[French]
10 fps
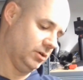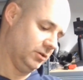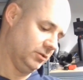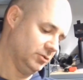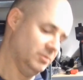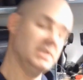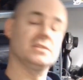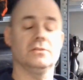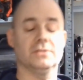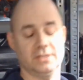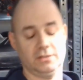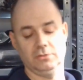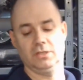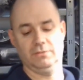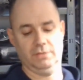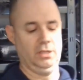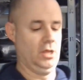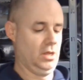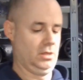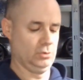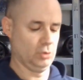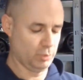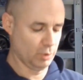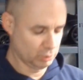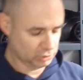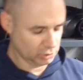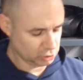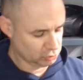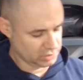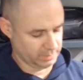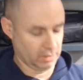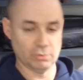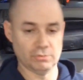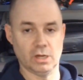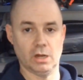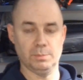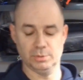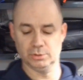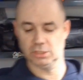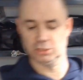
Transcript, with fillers: en 2150 kV. Donc pour le moteur, je sais pas. On verra. Peut-être